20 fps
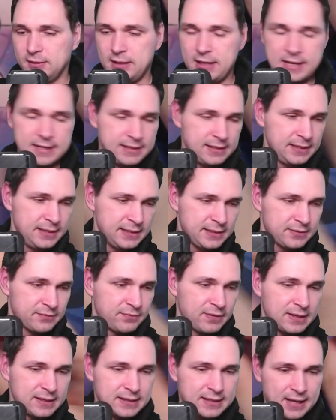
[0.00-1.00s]
Es ist
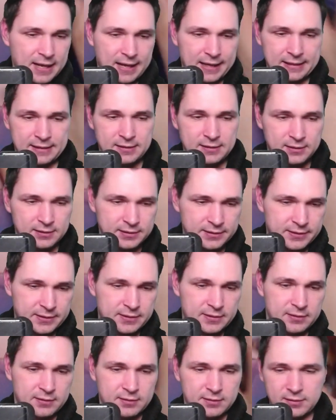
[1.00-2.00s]
was
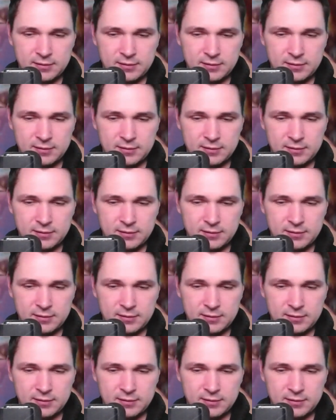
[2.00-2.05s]
anderes.